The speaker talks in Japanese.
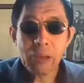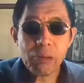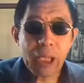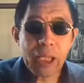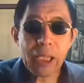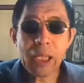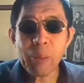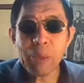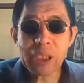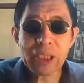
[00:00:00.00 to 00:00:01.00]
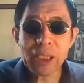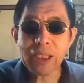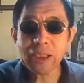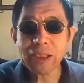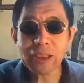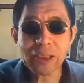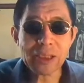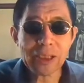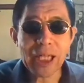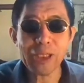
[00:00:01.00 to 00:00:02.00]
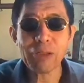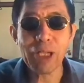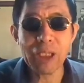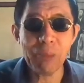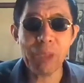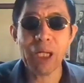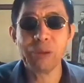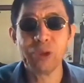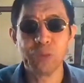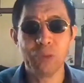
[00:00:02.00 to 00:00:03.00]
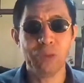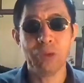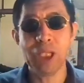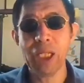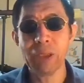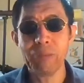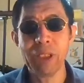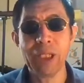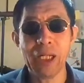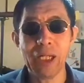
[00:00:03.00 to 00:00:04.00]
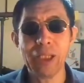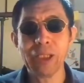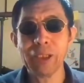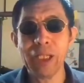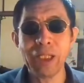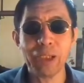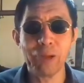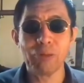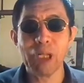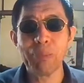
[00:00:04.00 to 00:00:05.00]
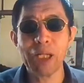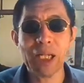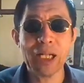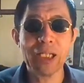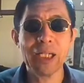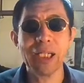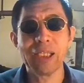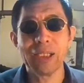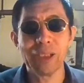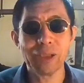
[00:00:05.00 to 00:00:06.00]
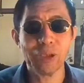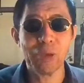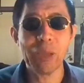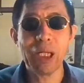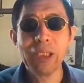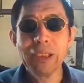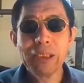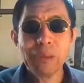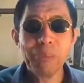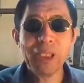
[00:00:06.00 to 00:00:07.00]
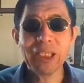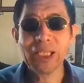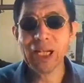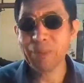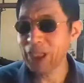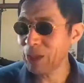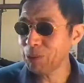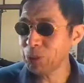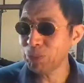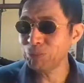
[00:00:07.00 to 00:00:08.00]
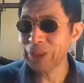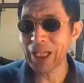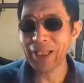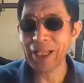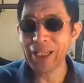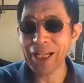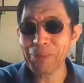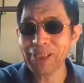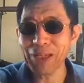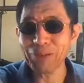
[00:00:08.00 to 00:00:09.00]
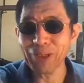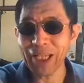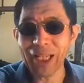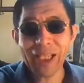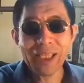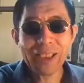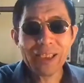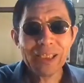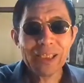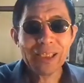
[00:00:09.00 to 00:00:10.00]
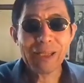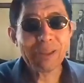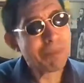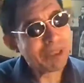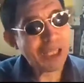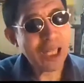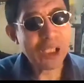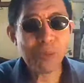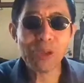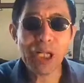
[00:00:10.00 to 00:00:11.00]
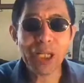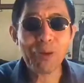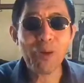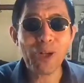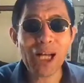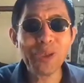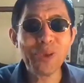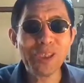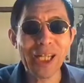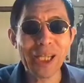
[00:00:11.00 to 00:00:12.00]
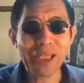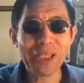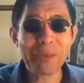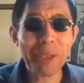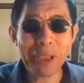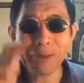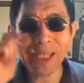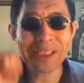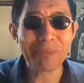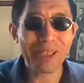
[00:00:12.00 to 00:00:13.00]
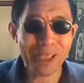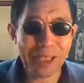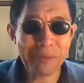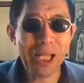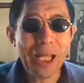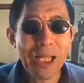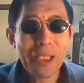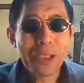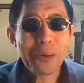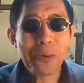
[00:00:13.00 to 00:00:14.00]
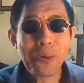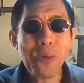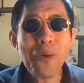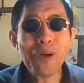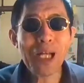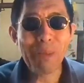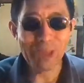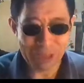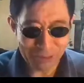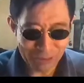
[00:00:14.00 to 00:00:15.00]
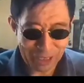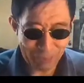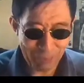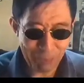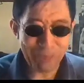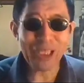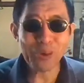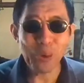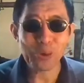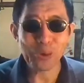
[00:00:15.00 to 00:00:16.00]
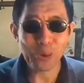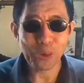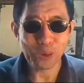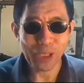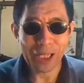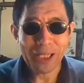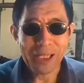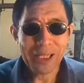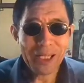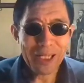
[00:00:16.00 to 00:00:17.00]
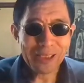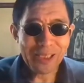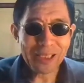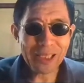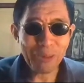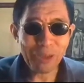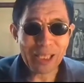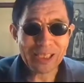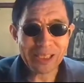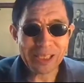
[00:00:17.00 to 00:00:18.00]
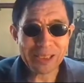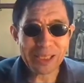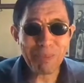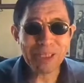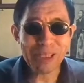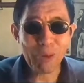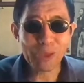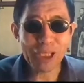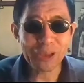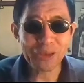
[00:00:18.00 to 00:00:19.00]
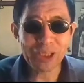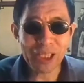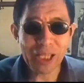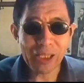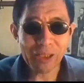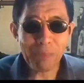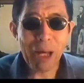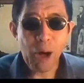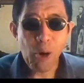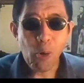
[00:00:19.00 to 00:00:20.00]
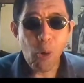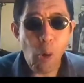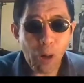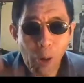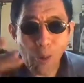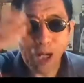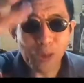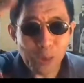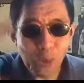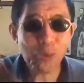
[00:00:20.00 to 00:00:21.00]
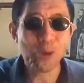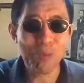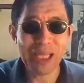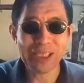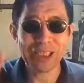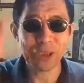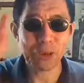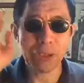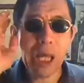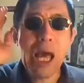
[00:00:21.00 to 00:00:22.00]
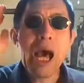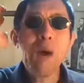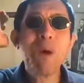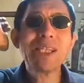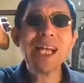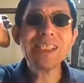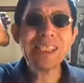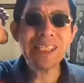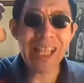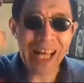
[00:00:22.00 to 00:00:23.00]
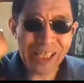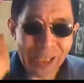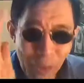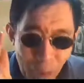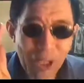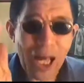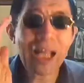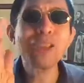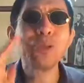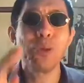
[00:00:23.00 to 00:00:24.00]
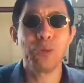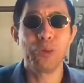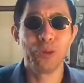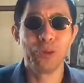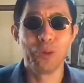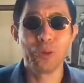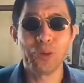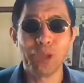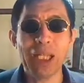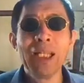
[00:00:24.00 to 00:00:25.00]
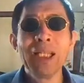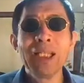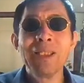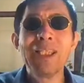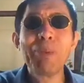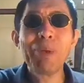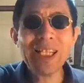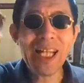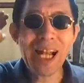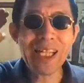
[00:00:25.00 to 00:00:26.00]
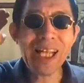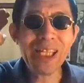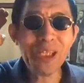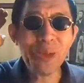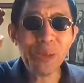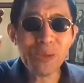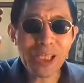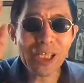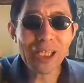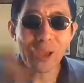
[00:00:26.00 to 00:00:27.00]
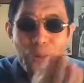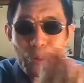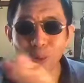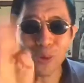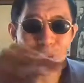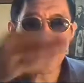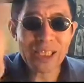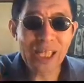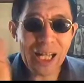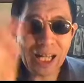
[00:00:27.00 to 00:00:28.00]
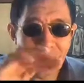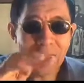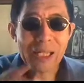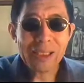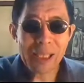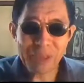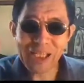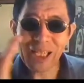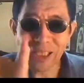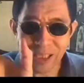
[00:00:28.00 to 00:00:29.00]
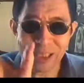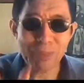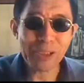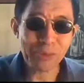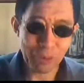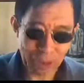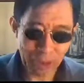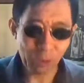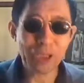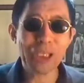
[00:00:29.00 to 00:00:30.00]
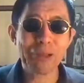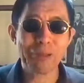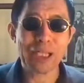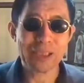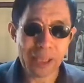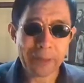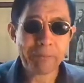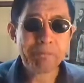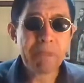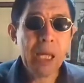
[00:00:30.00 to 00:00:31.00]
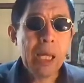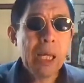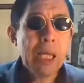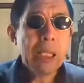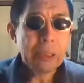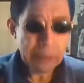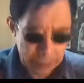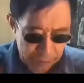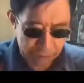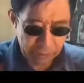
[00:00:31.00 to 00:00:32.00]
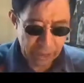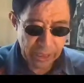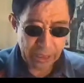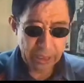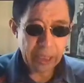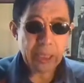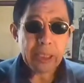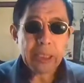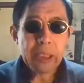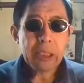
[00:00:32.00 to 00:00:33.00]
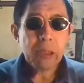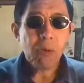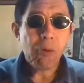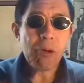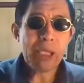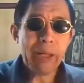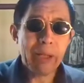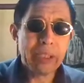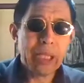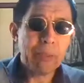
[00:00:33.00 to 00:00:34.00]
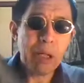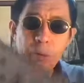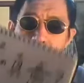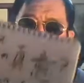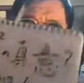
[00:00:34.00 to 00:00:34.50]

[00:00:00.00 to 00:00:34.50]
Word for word: であんまり行きたい行きたいというかね、まあ、自分のね,、まあね、年齢というか、まあ、考えたんですけど、まあ、見に行ったら、まあ、誰も自分見たら年齢誰もいなくてやっぱり止まったかなたら結構感動して、っぱ結構泣いてしまってねで今回もですね、まあ、見に行こうということでさっき意を消して行ってきました午前中にねでまあほかほかのところを皆さんにちょっとね私なりの感想ということでネタバレならないようにこういうふうに行きながら手短にしますのでお聞きくださいでですね今回はね、まあ、これ